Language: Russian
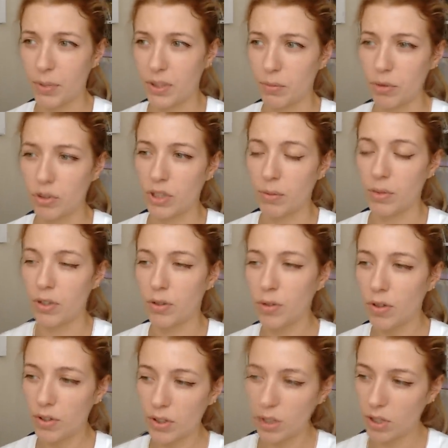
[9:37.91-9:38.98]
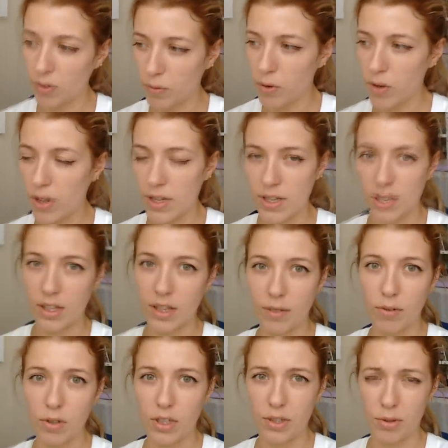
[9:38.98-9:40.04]
потому что у меня тонкие волосы и
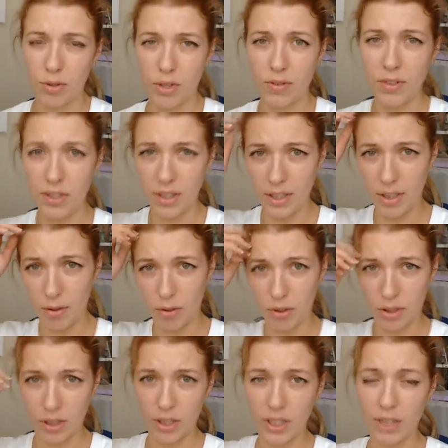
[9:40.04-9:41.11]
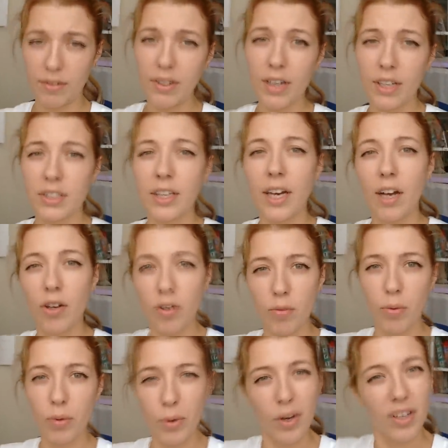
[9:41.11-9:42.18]
довольно чувствительная кожа головы, хотя я
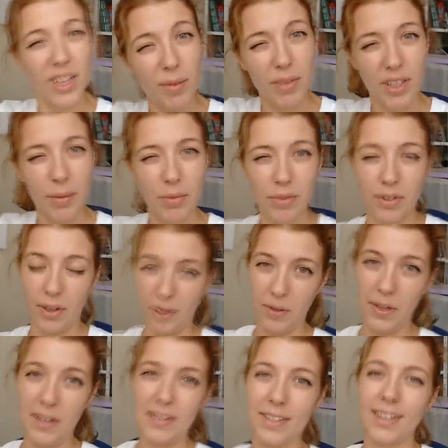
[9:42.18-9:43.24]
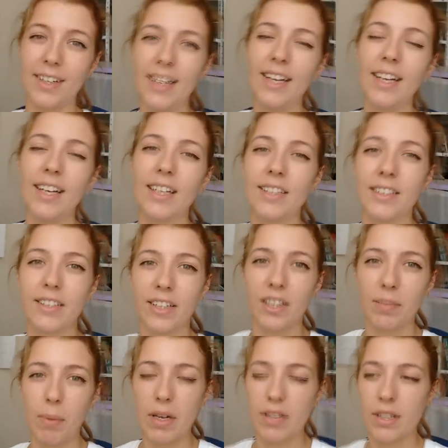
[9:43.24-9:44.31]
люблю, когда мне там кто-то роется,
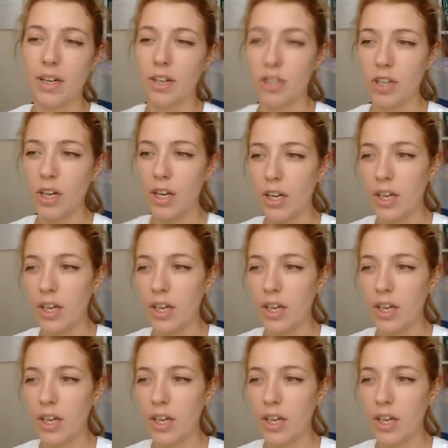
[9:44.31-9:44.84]
делает массаж.